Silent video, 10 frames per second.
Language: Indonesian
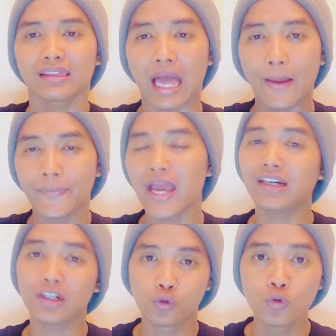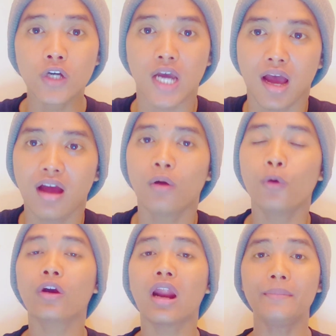tapi ada juga
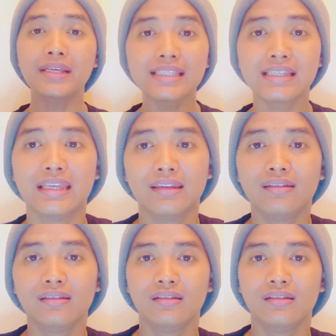orang miskin